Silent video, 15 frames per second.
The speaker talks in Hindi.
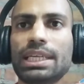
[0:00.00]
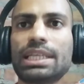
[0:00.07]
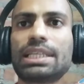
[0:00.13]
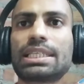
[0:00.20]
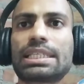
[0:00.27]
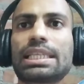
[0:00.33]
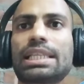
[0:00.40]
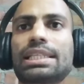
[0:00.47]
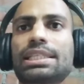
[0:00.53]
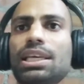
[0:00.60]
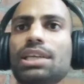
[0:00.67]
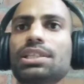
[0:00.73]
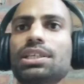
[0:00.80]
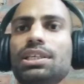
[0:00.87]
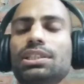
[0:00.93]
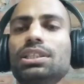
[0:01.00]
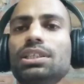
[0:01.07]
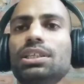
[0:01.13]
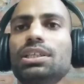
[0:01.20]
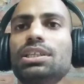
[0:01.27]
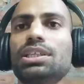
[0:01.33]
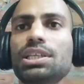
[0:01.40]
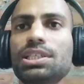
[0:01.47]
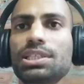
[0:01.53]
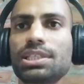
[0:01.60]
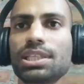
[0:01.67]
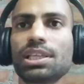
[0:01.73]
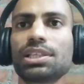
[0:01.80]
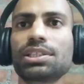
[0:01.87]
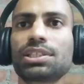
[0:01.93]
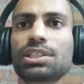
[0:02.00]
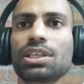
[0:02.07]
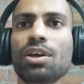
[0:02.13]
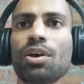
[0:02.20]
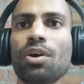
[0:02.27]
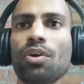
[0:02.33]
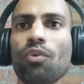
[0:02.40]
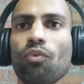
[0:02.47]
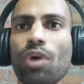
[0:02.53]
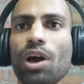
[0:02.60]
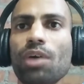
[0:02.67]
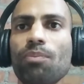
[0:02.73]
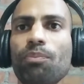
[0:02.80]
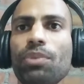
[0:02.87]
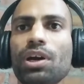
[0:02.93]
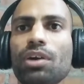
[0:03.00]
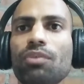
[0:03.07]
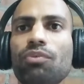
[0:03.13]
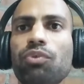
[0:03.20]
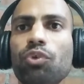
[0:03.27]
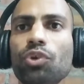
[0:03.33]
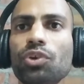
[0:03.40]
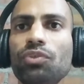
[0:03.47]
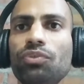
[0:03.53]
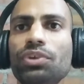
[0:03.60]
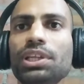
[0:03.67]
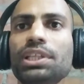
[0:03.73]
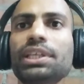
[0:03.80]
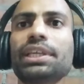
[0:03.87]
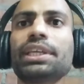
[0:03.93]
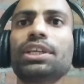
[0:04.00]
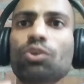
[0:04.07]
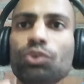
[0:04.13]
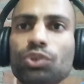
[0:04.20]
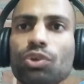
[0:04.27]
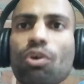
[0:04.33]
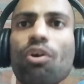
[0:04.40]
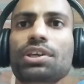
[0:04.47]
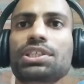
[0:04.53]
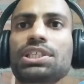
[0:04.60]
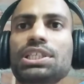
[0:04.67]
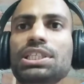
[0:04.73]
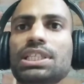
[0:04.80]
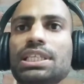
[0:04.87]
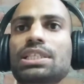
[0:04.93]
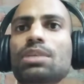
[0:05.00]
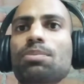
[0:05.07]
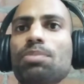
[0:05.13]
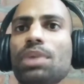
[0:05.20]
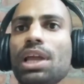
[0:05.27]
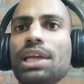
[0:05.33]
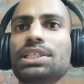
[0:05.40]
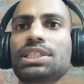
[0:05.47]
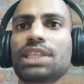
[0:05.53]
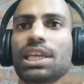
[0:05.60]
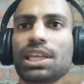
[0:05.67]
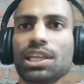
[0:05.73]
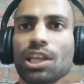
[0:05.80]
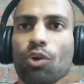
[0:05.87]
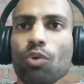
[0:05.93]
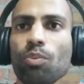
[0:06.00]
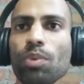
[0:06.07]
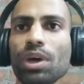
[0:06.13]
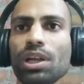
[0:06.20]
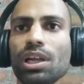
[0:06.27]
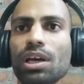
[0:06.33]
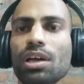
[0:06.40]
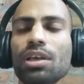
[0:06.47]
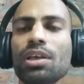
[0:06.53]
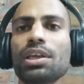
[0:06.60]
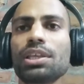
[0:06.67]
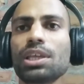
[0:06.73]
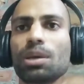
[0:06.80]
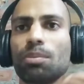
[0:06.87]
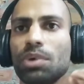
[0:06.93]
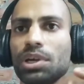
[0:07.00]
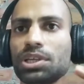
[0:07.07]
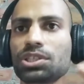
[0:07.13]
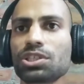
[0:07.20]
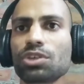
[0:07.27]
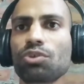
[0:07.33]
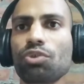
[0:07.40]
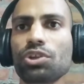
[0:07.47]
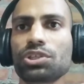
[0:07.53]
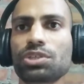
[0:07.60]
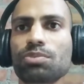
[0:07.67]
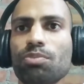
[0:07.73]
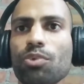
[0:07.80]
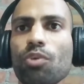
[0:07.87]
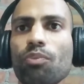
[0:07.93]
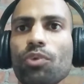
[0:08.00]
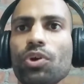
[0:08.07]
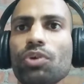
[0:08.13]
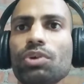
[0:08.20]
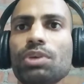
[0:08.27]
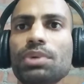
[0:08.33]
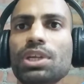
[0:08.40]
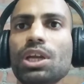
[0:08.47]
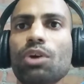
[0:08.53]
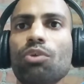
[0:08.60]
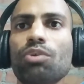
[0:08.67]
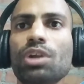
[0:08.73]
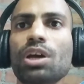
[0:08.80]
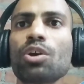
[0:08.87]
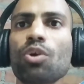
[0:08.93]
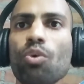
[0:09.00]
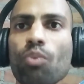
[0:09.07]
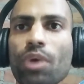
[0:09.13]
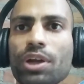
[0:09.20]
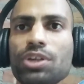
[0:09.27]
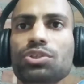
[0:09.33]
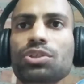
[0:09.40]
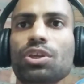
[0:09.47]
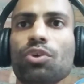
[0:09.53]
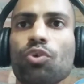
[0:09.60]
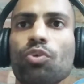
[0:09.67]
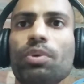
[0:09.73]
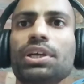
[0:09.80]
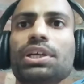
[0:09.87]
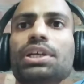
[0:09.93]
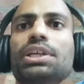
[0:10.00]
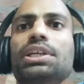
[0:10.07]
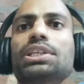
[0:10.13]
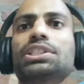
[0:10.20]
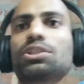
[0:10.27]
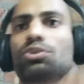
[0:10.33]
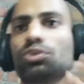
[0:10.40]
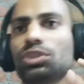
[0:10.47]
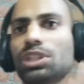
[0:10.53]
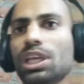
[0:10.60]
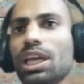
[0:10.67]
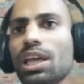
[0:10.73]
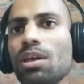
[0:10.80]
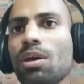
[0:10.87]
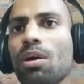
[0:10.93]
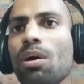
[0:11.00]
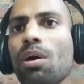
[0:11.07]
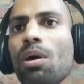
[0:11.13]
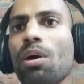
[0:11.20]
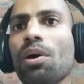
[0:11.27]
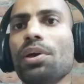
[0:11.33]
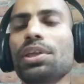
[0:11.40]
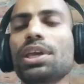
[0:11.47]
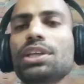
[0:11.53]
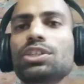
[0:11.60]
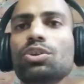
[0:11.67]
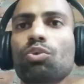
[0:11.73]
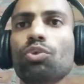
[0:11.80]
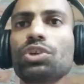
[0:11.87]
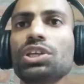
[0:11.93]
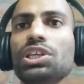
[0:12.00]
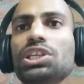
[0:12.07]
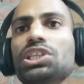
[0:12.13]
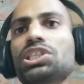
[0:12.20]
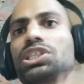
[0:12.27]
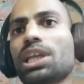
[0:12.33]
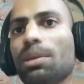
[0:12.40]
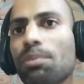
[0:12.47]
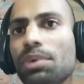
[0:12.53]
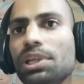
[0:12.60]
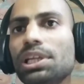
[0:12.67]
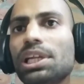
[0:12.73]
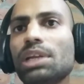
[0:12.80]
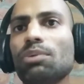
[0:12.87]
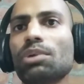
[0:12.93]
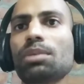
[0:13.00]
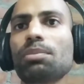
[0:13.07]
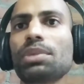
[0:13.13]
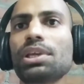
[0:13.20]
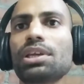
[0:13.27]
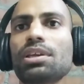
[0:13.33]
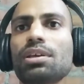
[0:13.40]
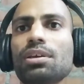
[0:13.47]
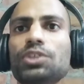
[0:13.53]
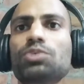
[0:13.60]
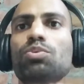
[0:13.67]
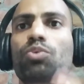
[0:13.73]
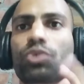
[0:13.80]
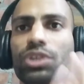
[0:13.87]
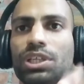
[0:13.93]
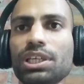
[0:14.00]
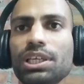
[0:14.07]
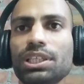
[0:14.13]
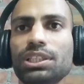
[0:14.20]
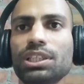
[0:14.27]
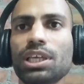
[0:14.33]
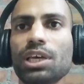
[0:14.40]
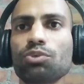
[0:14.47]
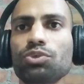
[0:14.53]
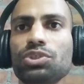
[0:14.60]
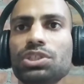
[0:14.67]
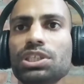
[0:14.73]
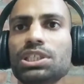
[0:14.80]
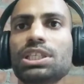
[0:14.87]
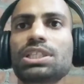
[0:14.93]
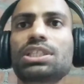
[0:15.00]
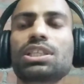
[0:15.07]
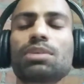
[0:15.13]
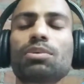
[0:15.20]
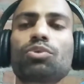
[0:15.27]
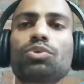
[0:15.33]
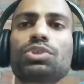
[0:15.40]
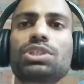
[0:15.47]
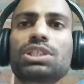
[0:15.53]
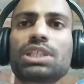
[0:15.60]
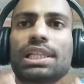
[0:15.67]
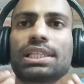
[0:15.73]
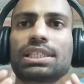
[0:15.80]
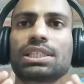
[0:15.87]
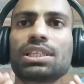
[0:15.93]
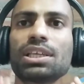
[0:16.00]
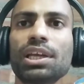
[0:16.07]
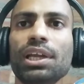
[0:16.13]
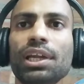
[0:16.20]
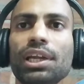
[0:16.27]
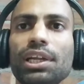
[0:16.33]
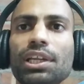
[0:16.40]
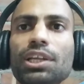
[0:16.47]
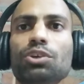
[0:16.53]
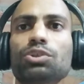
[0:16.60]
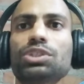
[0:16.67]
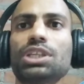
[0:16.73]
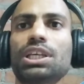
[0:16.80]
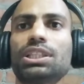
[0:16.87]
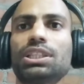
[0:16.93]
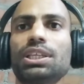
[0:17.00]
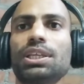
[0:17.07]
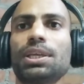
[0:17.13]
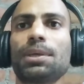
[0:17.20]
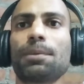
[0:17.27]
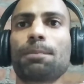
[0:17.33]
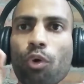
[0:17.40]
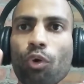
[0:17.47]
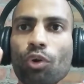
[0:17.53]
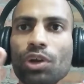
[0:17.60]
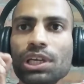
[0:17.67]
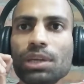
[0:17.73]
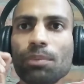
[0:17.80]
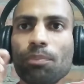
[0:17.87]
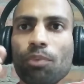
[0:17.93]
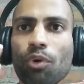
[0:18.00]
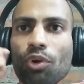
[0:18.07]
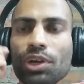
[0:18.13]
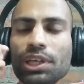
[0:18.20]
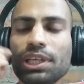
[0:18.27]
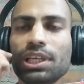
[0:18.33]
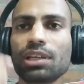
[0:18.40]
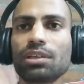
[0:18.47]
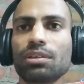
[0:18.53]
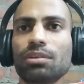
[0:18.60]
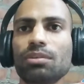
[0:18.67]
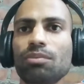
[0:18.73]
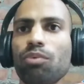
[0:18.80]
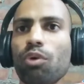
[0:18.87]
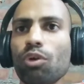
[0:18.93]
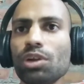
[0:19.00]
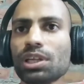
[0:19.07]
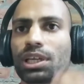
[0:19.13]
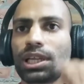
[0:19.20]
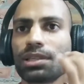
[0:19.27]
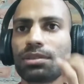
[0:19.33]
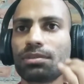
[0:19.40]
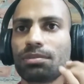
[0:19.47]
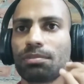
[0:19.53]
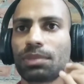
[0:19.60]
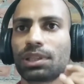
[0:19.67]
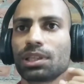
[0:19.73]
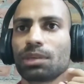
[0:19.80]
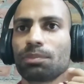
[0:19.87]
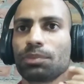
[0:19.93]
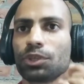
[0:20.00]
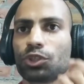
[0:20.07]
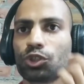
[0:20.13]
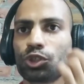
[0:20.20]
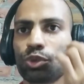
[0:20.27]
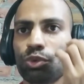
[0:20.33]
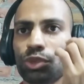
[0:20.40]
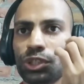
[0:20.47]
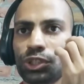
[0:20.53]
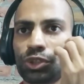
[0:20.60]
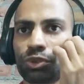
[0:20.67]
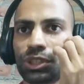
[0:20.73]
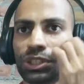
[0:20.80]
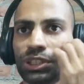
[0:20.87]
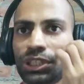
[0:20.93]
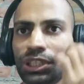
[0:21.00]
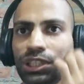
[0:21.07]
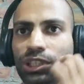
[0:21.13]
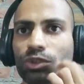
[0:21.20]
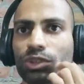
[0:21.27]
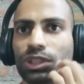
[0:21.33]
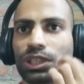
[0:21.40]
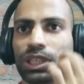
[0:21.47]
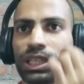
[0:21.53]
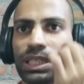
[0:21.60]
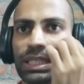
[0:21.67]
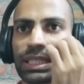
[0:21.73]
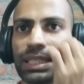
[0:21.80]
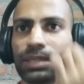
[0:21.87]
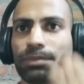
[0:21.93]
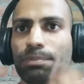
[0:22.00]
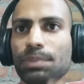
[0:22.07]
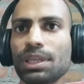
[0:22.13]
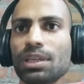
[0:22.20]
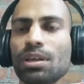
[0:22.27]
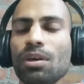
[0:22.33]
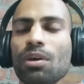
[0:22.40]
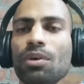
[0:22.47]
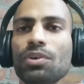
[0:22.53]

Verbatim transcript: डेड सेल्स आ जाते हैं डेड सेल्स वहाँ पर फुलफिल इनोथ ऑक्सीजन की सप्लाई चैन ना हो पाना या ब्लड सर्कुलेशन प्रॉपर वे में ना होना वाट सर्वर रीजन होता है या जो कोई एक्सट्रीमली लेवल में स्मोकिंग करता है उस रीजन से भी कुछ सेल्स डेड हो जाते हैं होल होलिकल फॉलिकल मतलब ये जो छोटे छोटे छिद्र होते हैं स्किन पे